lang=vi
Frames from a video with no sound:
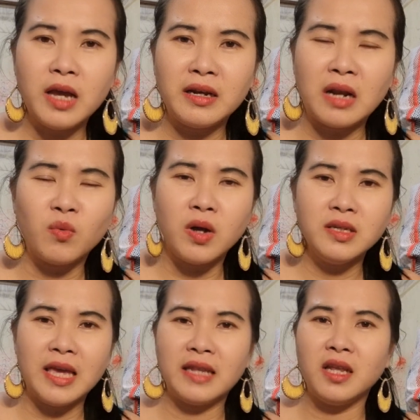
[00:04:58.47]
anh anh quấn
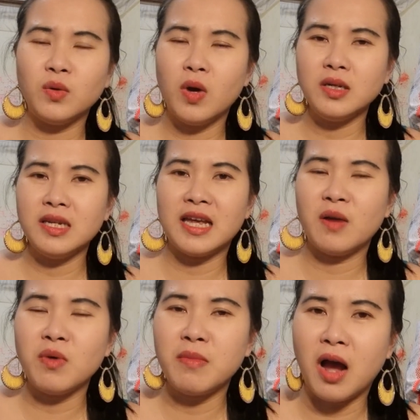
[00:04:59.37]
gì anh thích quấn gì anh
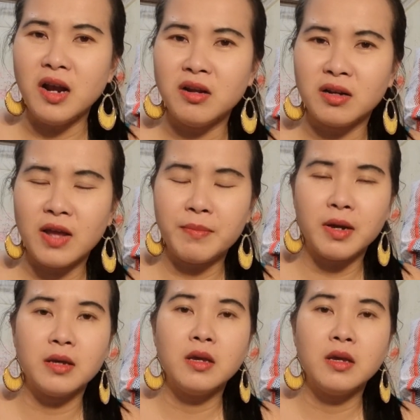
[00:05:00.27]
không có gỡ được đâu em ơi